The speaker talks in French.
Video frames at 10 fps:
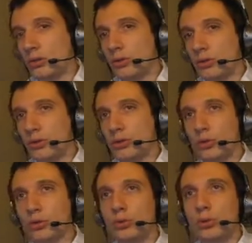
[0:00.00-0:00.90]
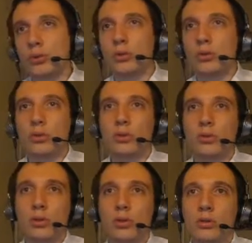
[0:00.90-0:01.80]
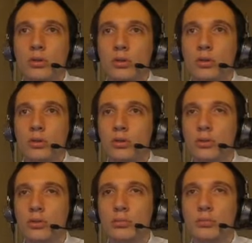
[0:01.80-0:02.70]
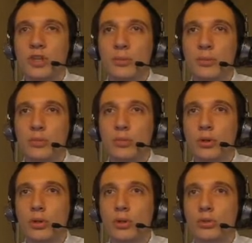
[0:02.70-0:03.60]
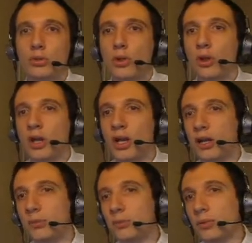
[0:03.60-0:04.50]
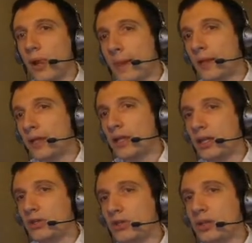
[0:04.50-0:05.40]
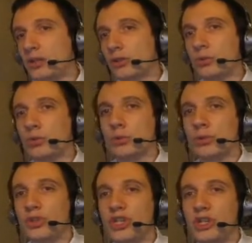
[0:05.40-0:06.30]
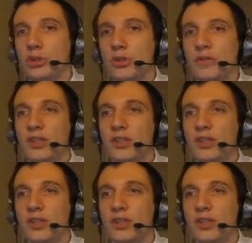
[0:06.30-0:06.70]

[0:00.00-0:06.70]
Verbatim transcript: Je retourne sur le tableau de bord Google App et je clique sur le bouton J'ai suivi cette